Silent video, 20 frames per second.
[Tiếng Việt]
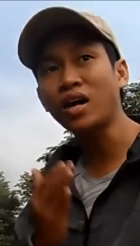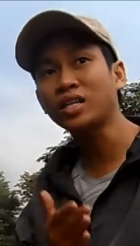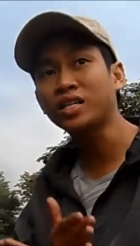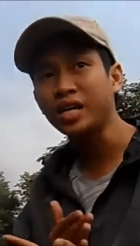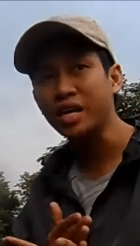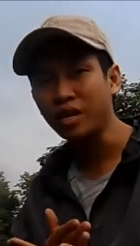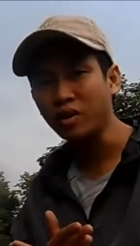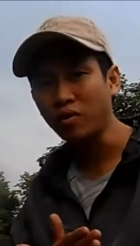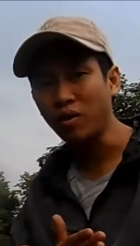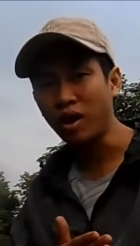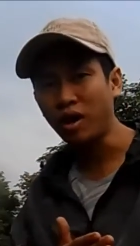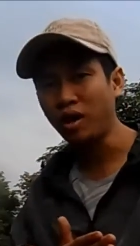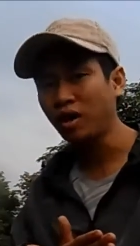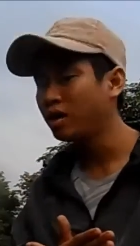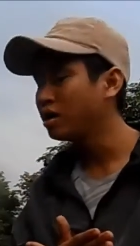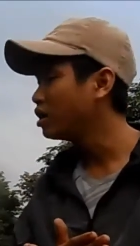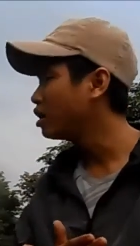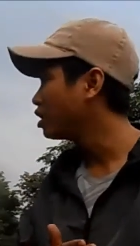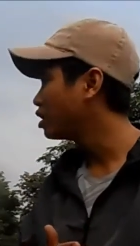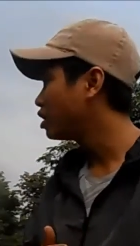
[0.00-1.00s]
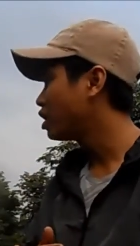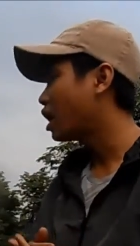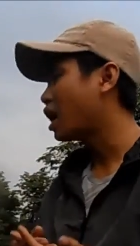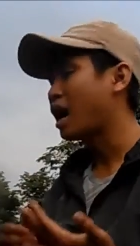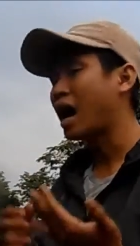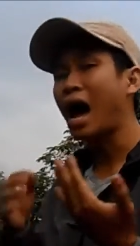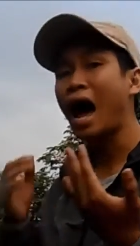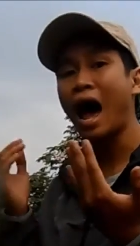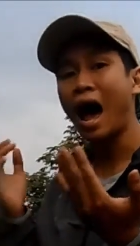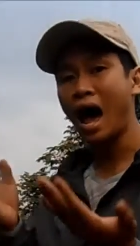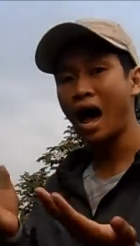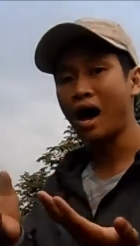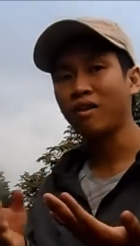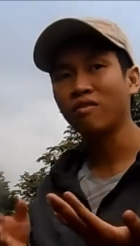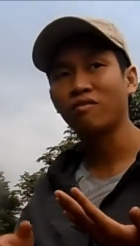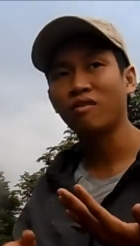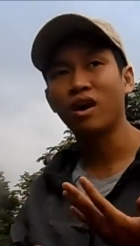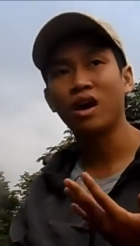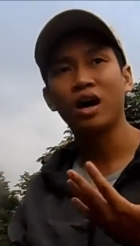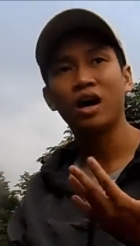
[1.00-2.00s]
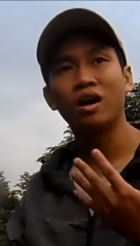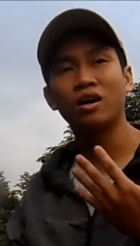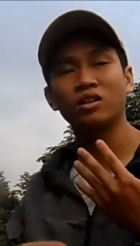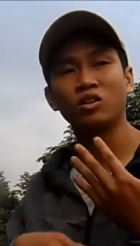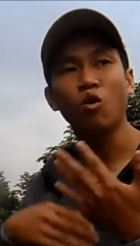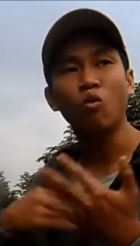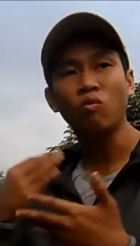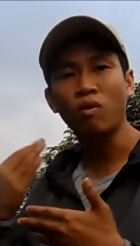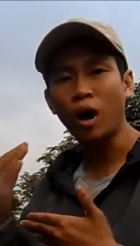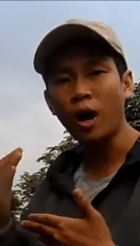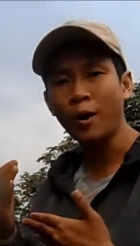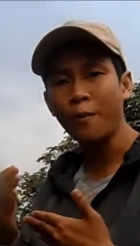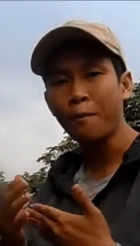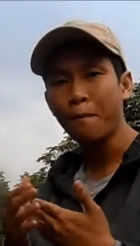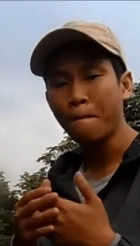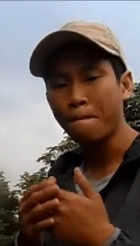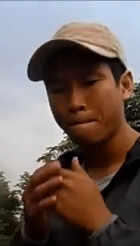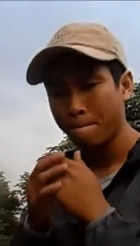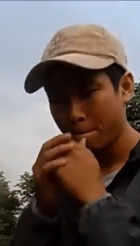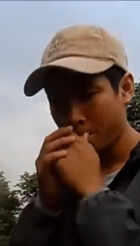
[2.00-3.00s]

phát triển của nó là hạt và thụ phấn.